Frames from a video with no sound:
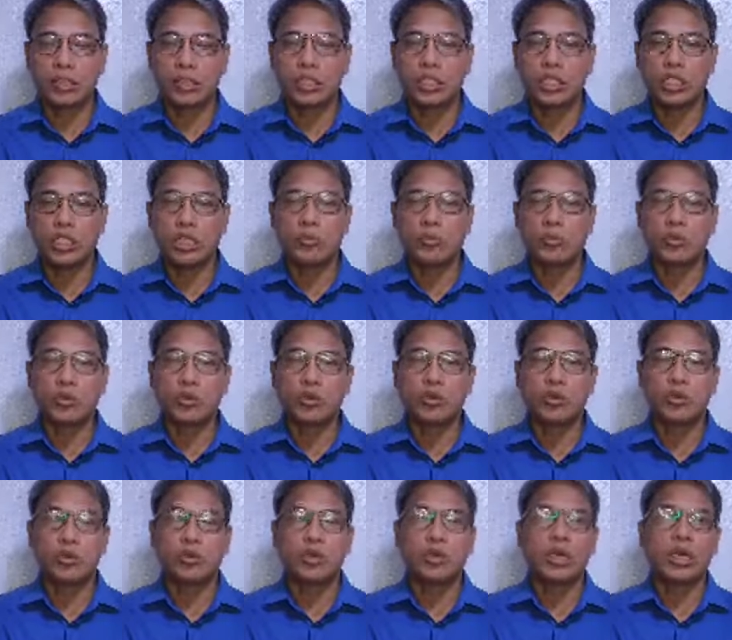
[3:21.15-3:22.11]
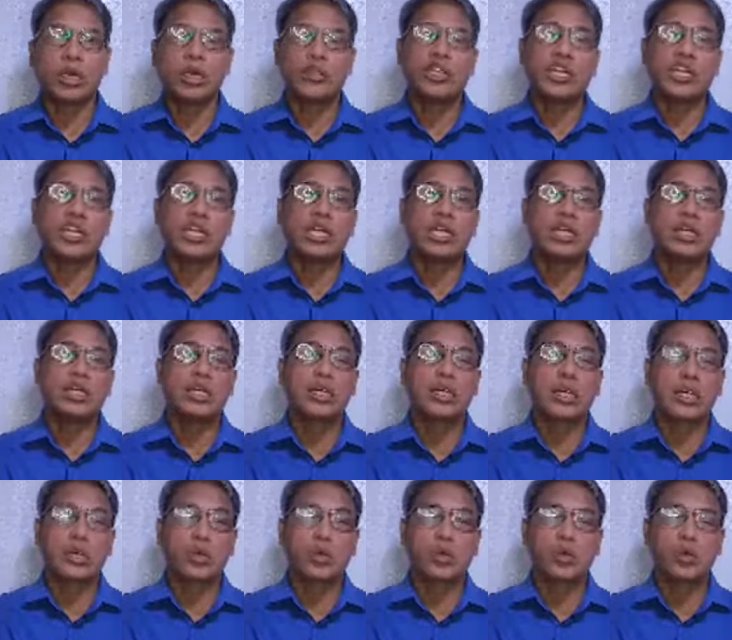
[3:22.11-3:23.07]
hindi po atakihin
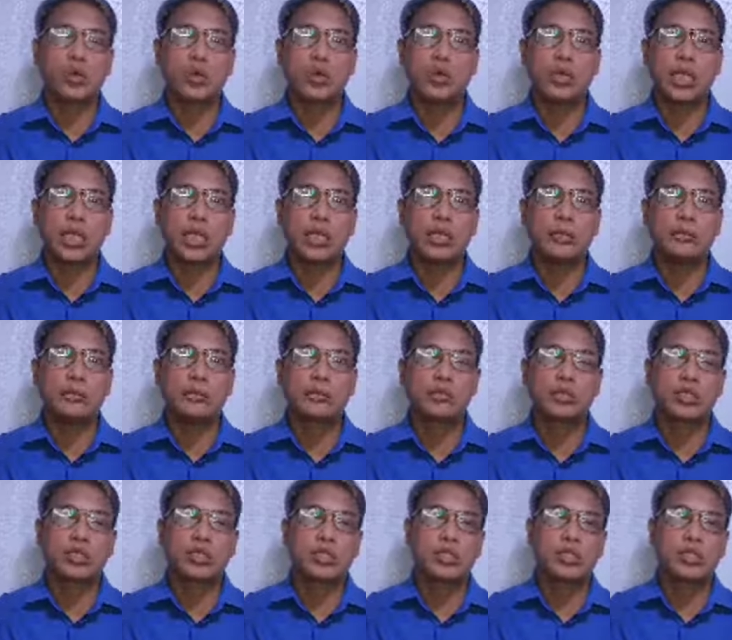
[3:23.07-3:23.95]
ng kalungkutan